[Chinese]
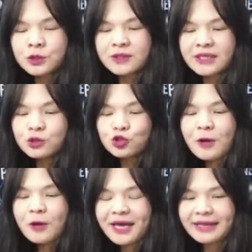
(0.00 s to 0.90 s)
昨天，
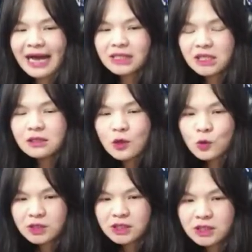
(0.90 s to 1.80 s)
双北达成
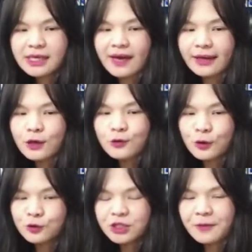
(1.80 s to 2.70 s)
共识，要来共
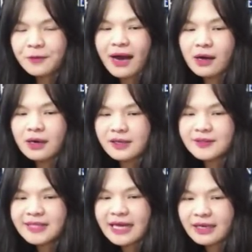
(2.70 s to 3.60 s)
同申办二零
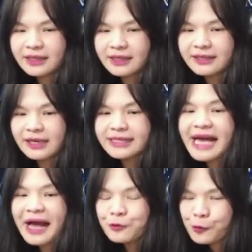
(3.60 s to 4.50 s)
三零年的
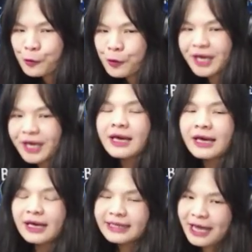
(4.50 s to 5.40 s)
亚运会。
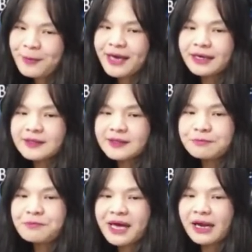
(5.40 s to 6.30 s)
台北跟
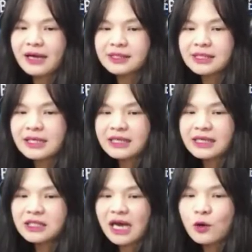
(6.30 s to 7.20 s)
新北两市一
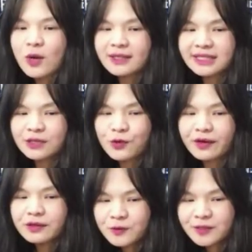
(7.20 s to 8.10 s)
体场馆资
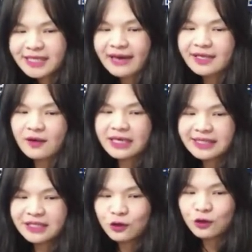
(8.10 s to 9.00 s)
源共享，要一
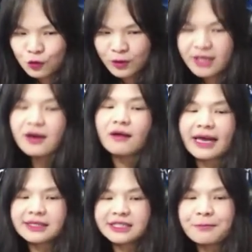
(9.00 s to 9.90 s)
起努力哦，
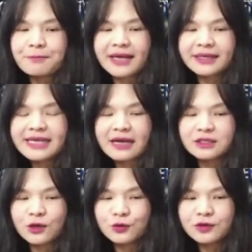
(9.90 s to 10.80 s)
来申办亚
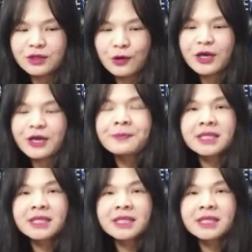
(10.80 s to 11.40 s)
洲运动会。